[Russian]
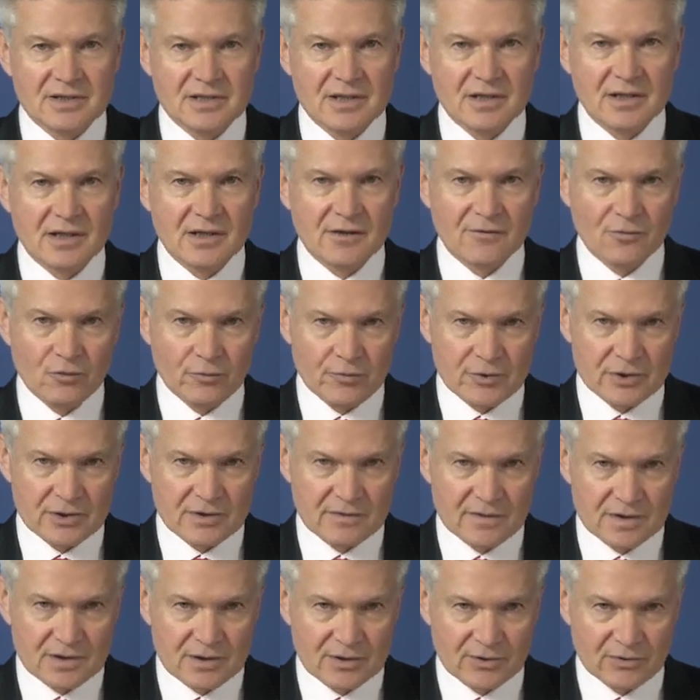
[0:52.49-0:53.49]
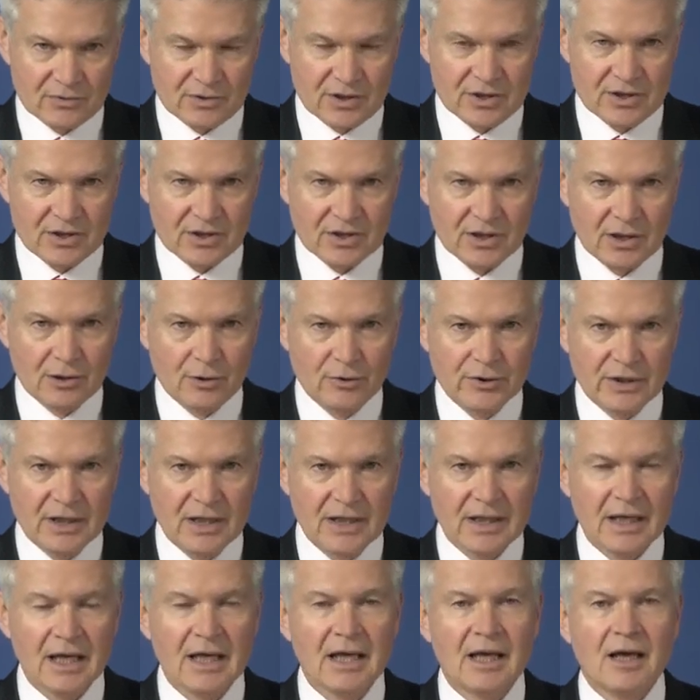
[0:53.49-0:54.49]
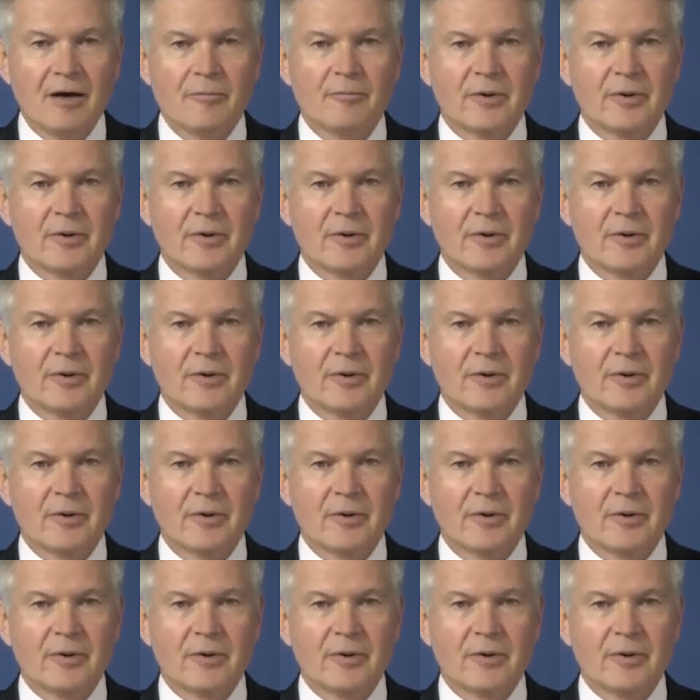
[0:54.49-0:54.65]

акционерного общества «Струнные технологии»